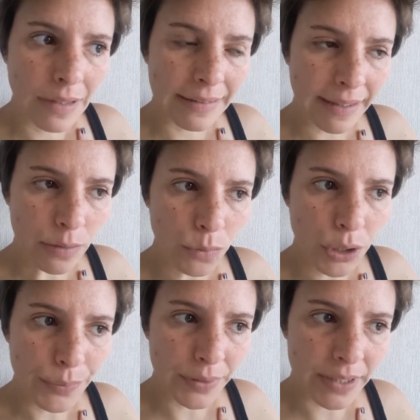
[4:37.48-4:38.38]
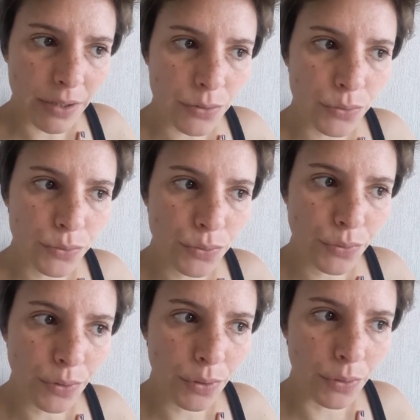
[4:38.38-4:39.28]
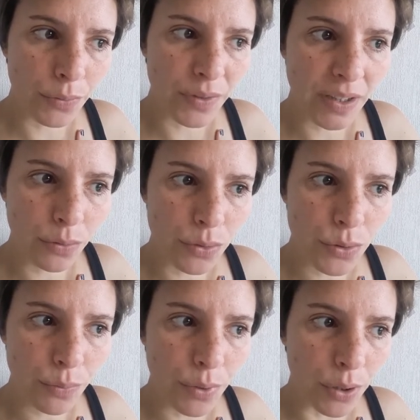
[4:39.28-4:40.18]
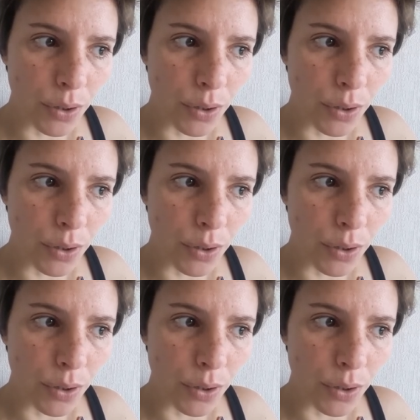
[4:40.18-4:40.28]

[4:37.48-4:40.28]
très long commentaire sous une vidéo YouTube